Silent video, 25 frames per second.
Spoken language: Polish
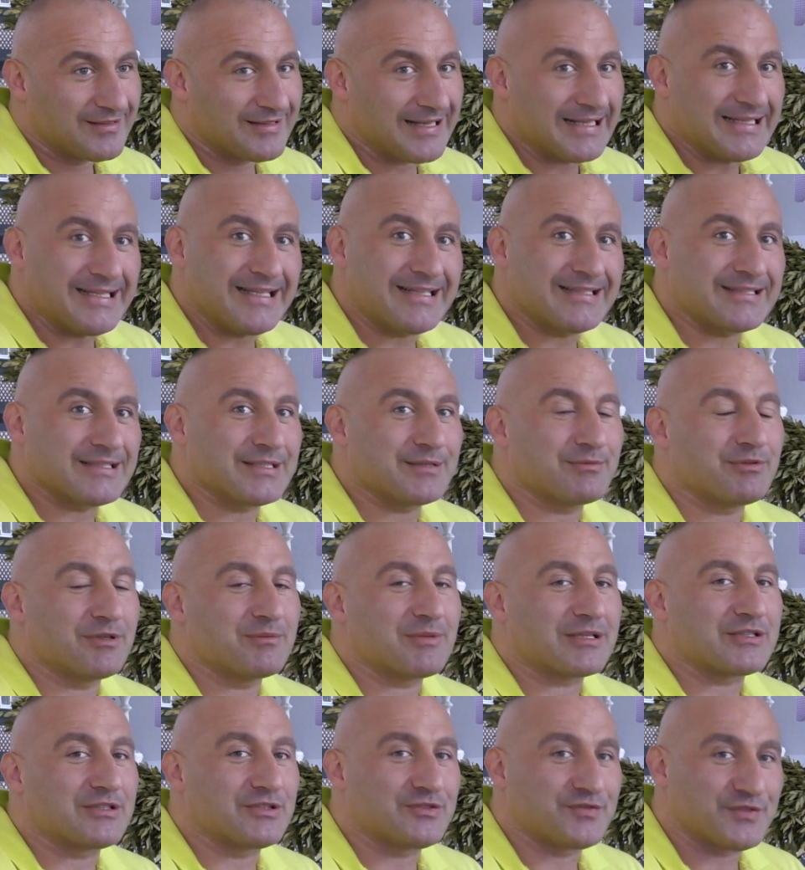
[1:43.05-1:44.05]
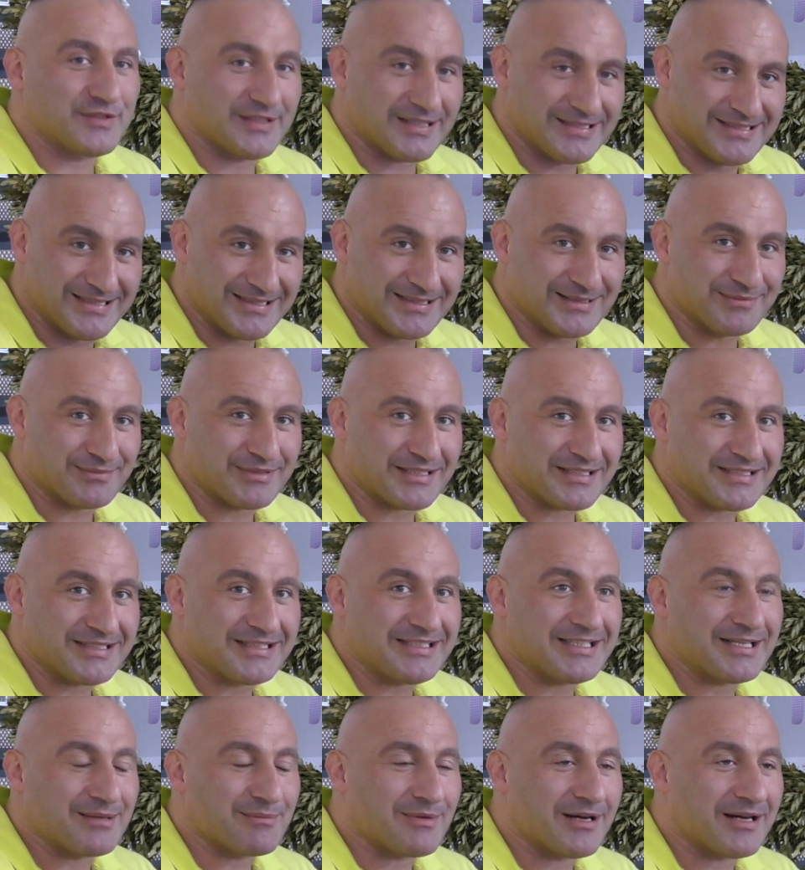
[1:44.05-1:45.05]
ja nigdy nie byłem jakimś fineslijnym
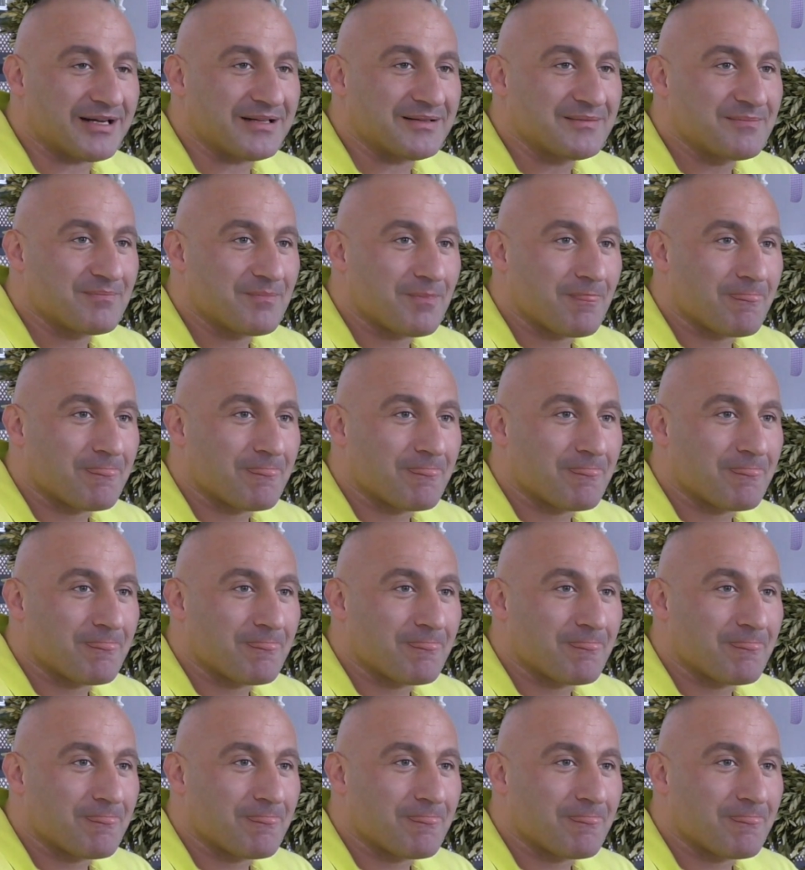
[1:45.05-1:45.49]
technikiem, a